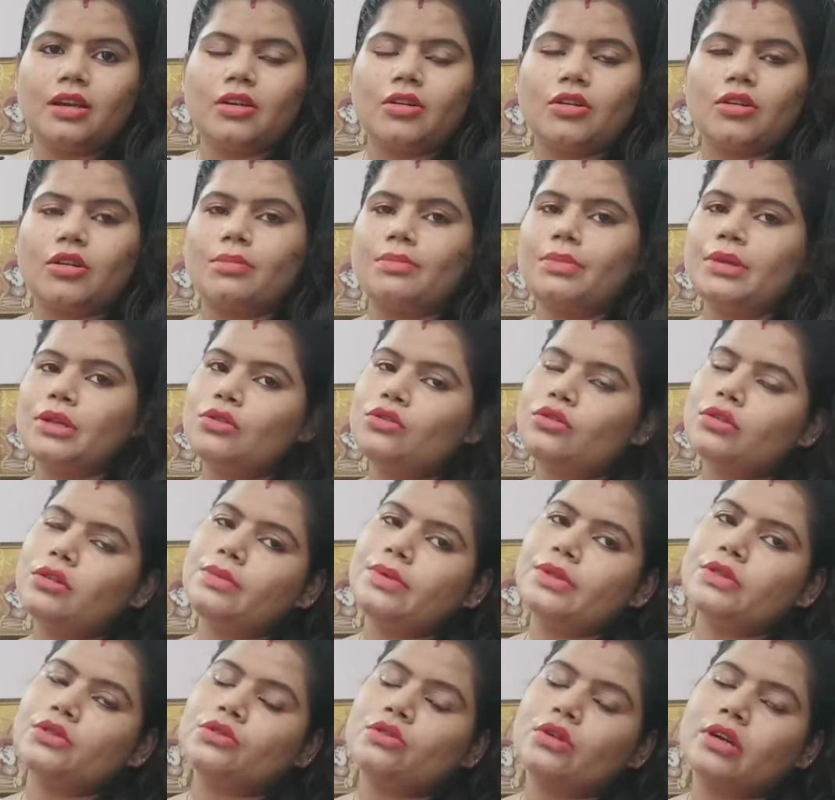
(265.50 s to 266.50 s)
और बिल्कुल
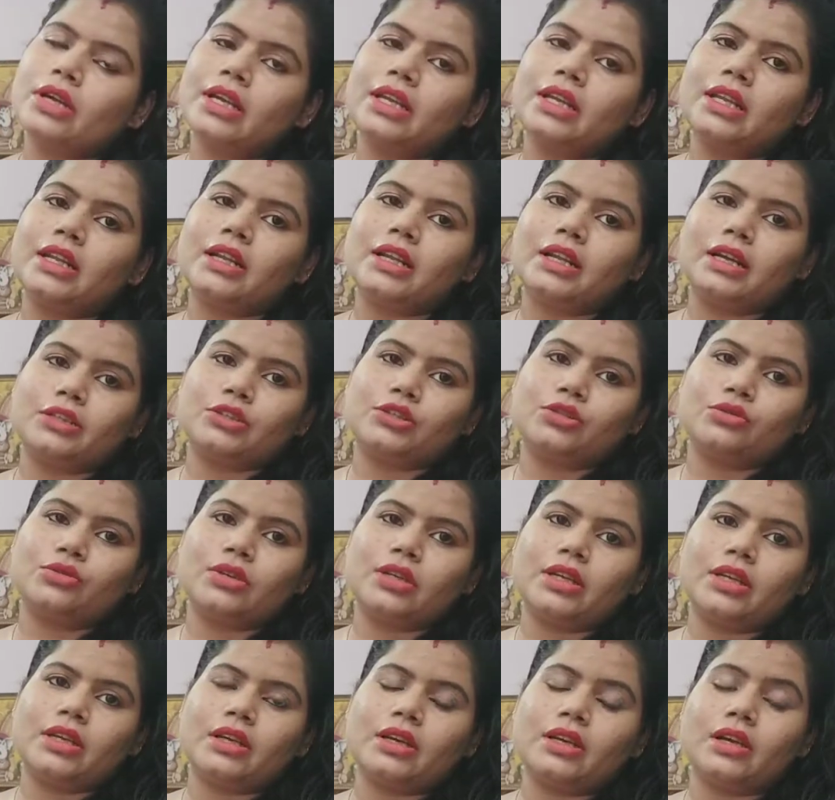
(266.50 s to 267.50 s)
भी इसको अकेला ना
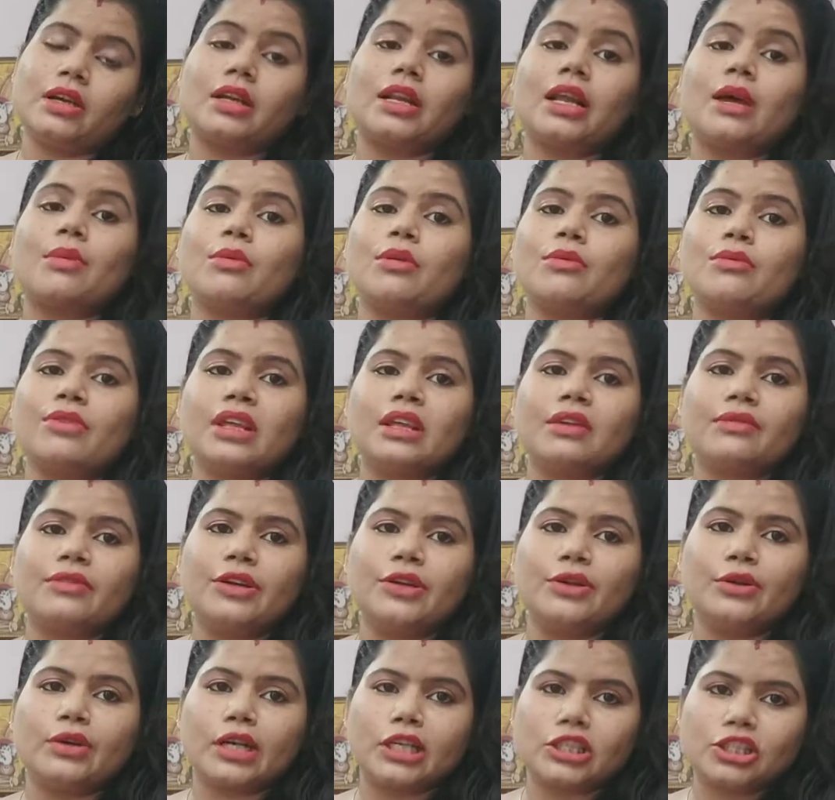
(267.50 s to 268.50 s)
छोड़िए अगर आपको मेरा
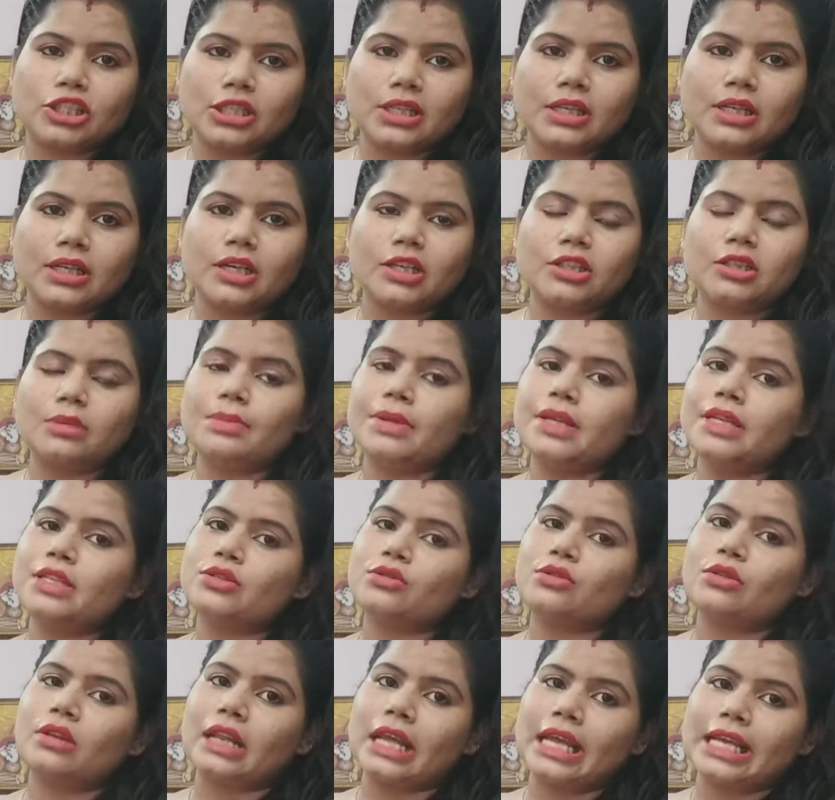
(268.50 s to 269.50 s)
वीडियो अच्छा लगा तो
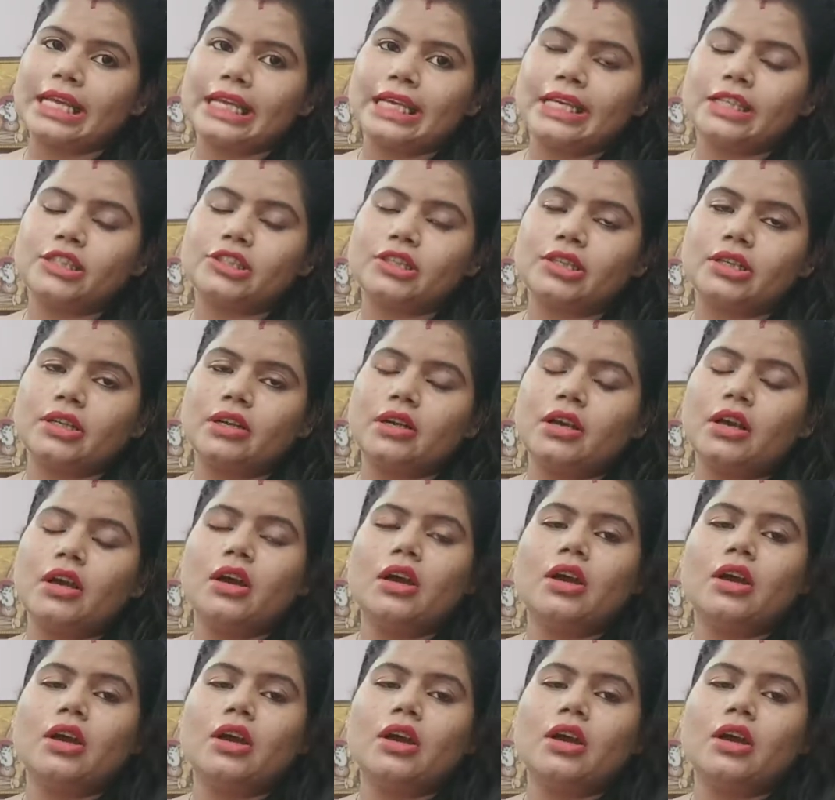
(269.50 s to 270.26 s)
प्लीज़ को लाइक कीजिए